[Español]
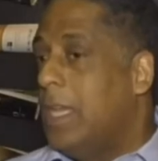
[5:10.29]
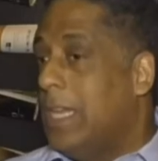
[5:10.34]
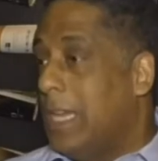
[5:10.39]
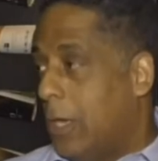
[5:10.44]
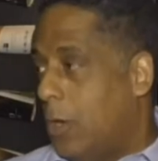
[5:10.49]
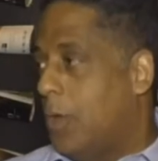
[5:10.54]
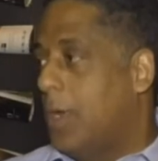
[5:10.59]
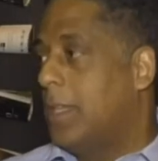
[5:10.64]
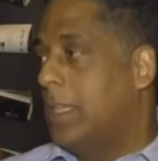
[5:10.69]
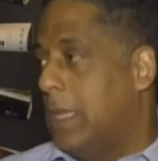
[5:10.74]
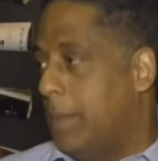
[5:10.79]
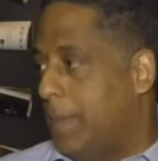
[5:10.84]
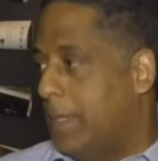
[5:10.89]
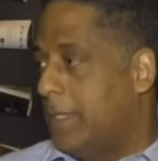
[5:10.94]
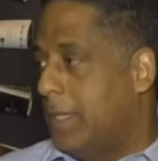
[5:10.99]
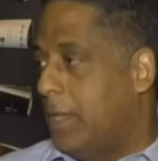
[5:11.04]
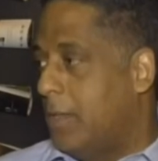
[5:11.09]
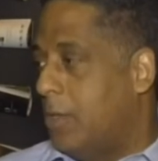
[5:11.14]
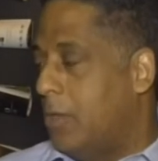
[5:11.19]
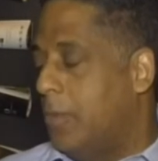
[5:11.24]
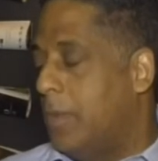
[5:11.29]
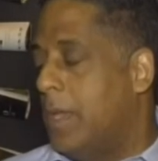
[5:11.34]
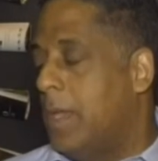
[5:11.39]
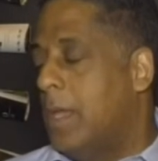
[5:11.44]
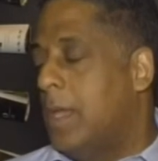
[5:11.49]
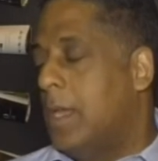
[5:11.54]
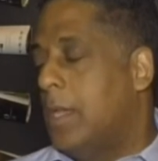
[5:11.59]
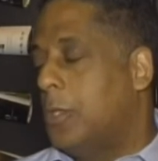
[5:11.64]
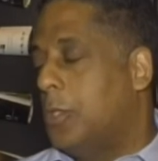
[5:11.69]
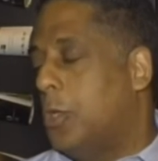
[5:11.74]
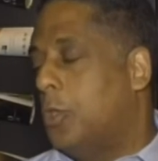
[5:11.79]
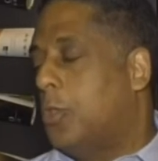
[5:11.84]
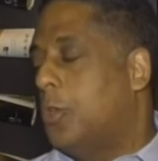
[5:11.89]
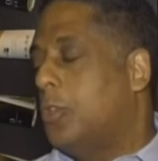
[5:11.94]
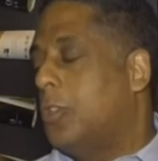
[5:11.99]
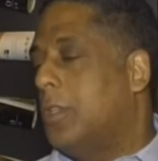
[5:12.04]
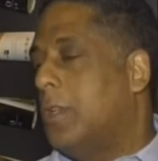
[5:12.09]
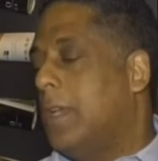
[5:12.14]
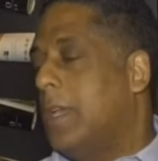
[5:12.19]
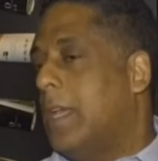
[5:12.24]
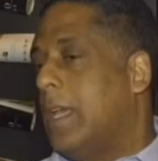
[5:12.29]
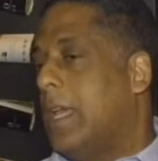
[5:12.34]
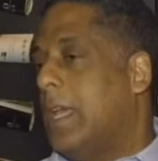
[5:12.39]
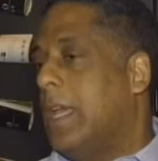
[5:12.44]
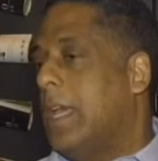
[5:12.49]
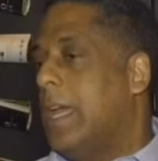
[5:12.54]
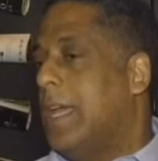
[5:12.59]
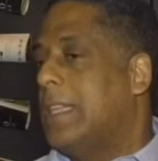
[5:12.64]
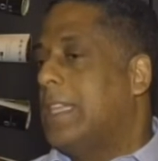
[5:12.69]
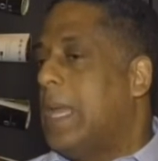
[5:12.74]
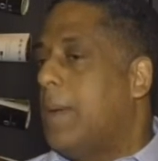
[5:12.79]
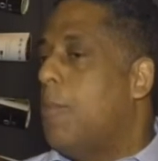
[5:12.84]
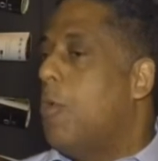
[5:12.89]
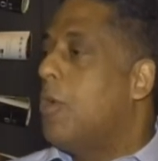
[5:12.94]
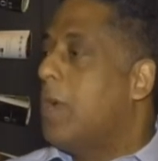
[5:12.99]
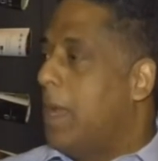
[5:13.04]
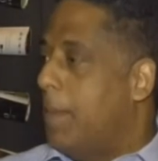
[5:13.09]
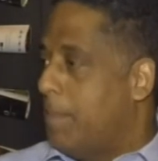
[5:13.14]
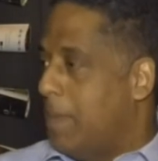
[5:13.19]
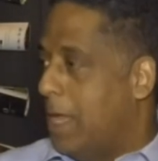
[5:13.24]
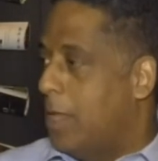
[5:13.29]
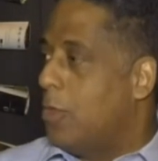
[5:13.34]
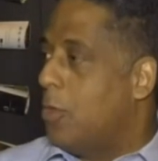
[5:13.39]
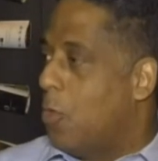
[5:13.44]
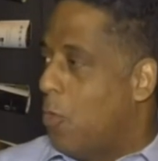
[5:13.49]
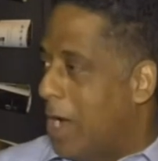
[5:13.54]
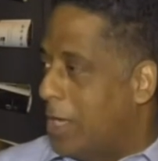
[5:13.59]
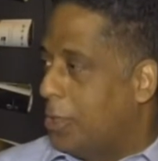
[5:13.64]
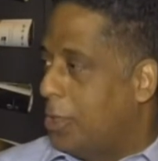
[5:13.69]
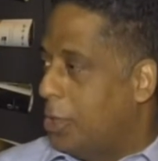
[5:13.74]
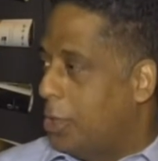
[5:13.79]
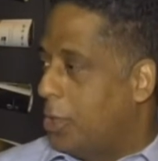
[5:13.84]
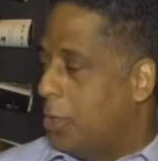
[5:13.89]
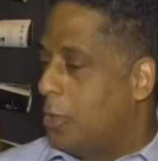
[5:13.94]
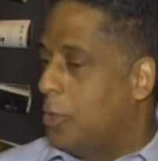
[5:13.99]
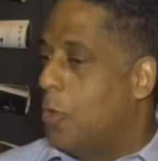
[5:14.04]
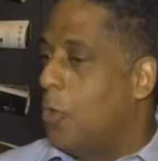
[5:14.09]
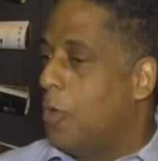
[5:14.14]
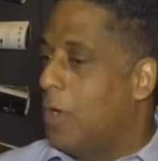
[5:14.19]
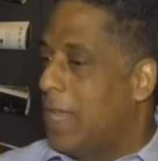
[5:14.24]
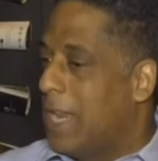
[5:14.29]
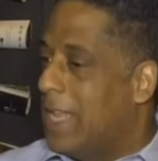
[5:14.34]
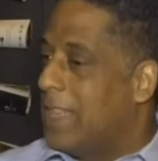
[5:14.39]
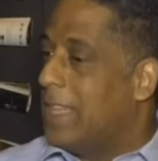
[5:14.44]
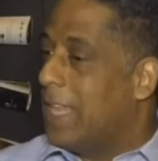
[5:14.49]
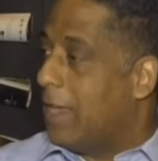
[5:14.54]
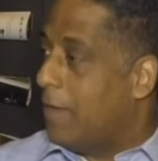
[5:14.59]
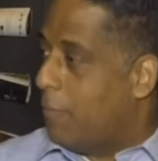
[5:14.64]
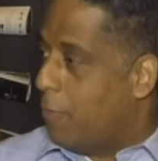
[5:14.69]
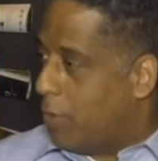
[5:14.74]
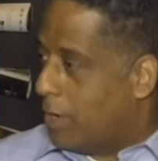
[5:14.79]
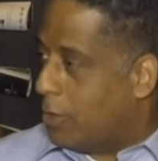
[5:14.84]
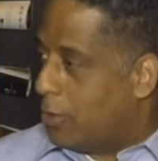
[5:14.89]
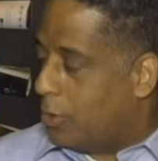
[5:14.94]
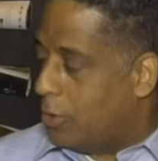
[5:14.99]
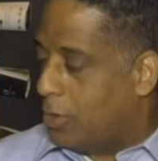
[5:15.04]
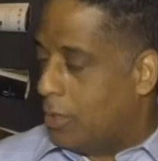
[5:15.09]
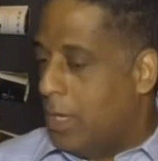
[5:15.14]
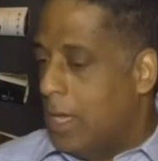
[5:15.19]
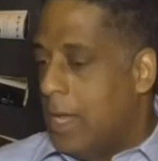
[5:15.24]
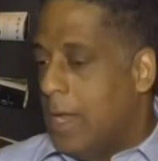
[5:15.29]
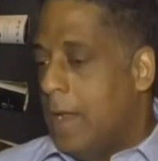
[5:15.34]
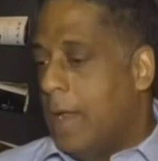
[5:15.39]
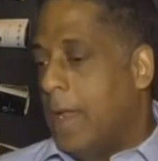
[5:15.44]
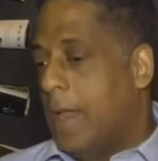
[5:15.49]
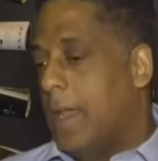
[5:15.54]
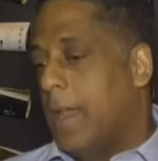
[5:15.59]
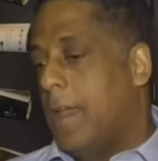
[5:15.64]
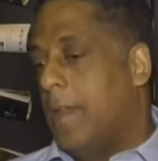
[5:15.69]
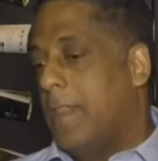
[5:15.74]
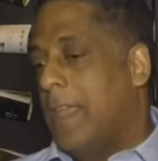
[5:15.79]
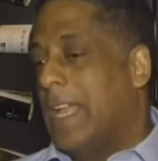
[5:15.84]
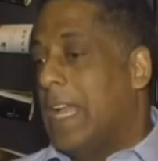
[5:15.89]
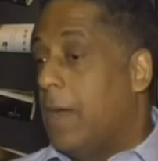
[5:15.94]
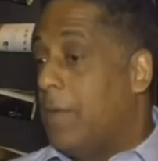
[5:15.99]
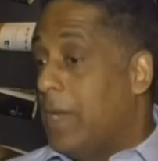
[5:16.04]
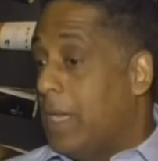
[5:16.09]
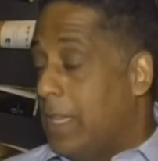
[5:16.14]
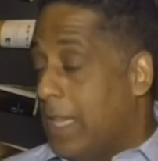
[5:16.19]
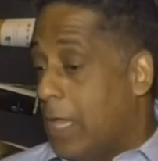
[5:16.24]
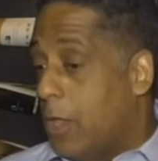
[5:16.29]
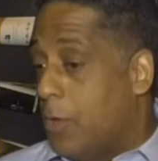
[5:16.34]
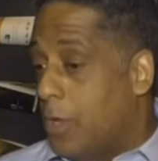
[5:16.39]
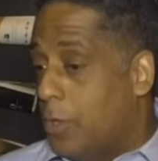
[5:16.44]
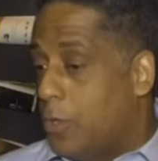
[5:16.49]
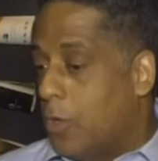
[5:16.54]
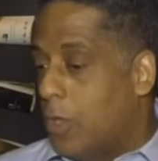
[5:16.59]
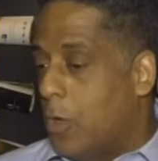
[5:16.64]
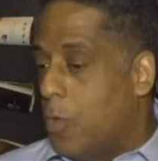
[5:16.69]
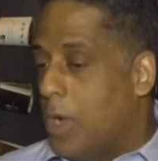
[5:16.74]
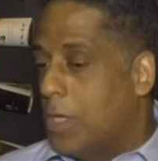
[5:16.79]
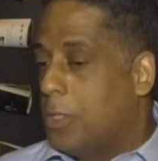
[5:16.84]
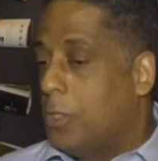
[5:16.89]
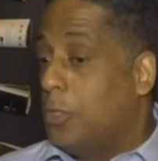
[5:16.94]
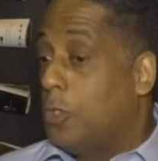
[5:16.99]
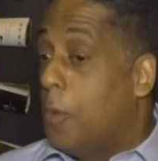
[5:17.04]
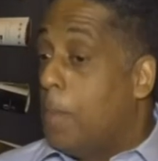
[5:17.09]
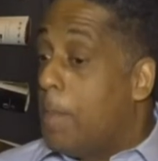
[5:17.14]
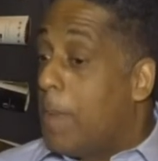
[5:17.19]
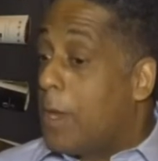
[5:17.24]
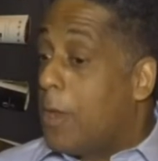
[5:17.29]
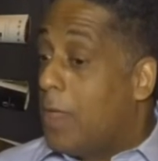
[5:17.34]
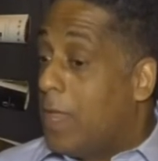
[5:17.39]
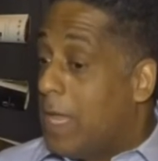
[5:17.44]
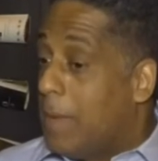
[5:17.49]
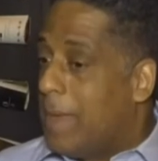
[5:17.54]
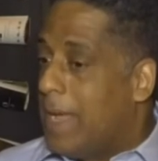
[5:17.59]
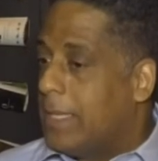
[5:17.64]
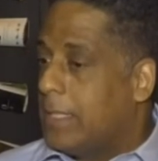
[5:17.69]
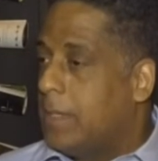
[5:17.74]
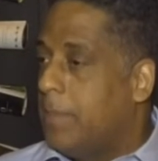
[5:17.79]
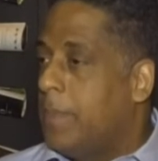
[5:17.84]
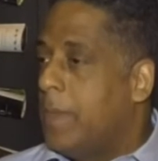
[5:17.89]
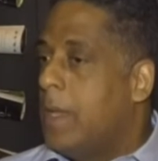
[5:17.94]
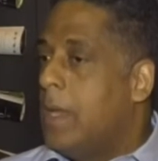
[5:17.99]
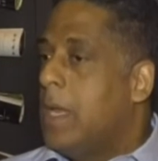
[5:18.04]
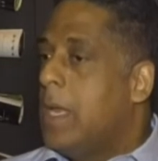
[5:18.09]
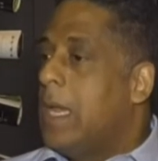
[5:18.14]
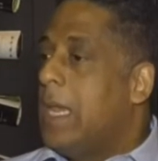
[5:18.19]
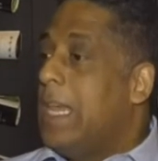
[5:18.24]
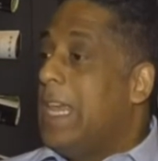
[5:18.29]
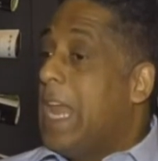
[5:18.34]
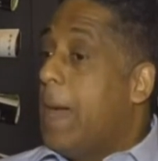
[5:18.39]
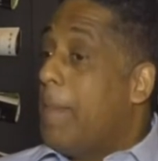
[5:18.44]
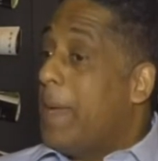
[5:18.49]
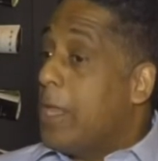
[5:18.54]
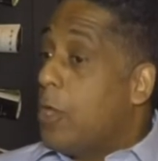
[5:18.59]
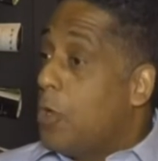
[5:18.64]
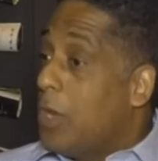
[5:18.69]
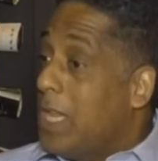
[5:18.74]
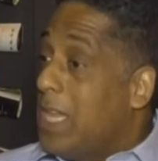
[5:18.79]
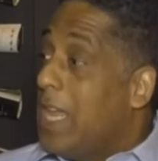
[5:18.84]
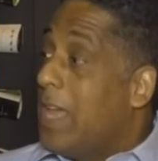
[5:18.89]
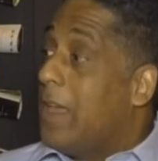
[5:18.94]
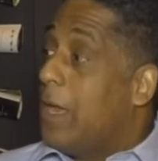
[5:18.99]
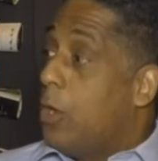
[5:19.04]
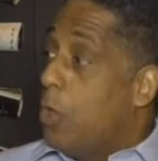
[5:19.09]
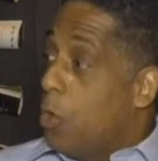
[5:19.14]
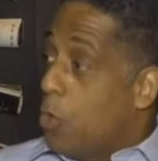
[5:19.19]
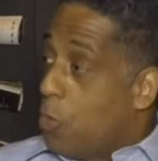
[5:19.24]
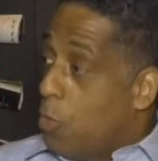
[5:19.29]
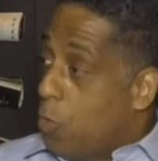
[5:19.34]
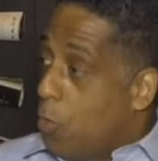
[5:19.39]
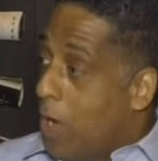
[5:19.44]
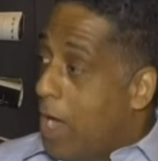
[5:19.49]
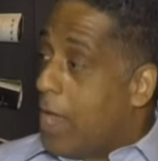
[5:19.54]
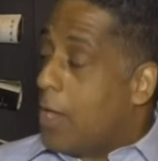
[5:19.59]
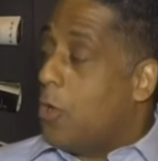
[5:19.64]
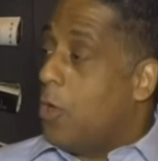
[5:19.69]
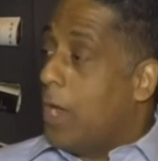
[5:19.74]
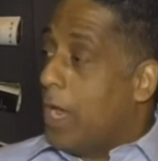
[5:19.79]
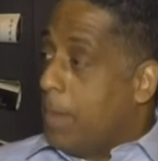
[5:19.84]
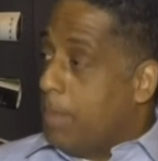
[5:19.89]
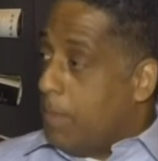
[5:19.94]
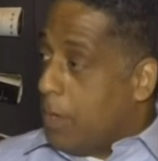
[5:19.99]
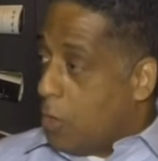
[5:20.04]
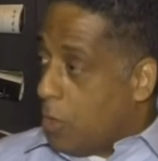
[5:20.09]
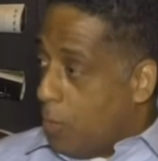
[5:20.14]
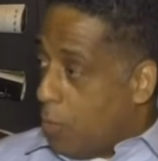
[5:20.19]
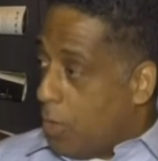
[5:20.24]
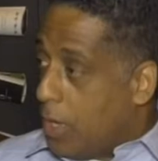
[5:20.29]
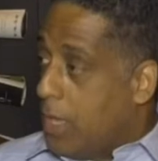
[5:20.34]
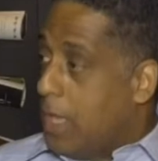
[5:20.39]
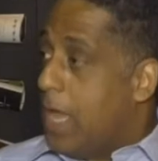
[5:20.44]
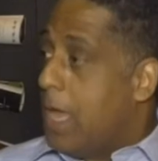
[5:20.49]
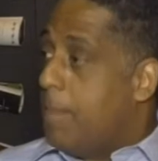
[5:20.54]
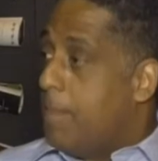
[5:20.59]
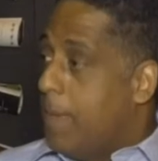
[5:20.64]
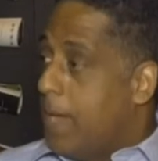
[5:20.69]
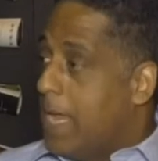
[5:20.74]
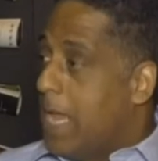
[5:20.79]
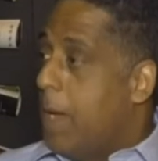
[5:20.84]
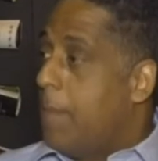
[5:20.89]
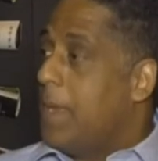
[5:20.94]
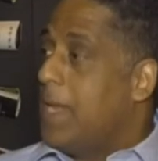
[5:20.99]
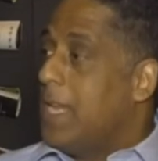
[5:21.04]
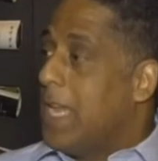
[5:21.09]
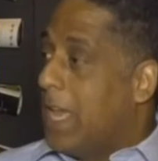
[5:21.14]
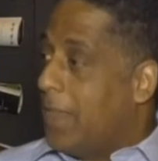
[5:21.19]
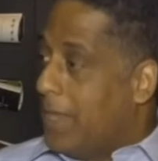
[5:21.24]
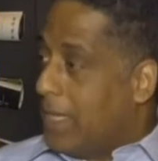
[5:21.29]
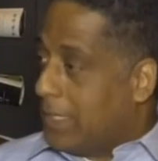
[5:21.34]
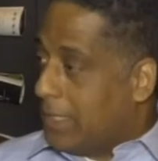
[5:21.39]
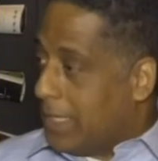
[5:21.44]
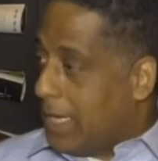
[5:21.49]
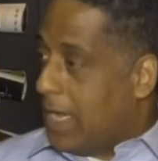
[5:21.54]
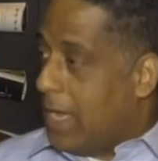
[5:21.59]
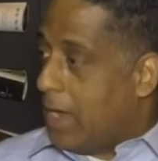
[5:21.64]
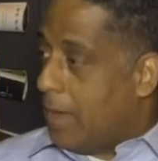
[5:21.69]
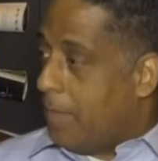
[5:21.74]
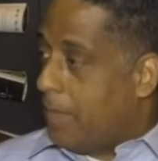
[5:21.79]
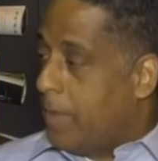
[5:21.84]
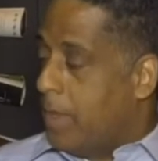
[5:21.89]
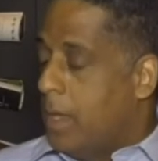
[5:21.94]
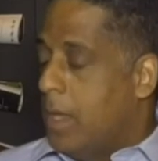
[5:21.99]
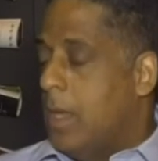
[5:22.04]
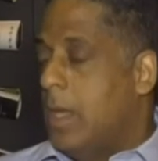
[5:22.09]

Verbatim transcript: Y es lo que está pasando. Nosotros eh, estamos cambiando Washington con grandes esfuerzos eh, de cabildeo dentro de Washington, pero además la mayoría de los cubanos en mi comunidad en Miami ya desean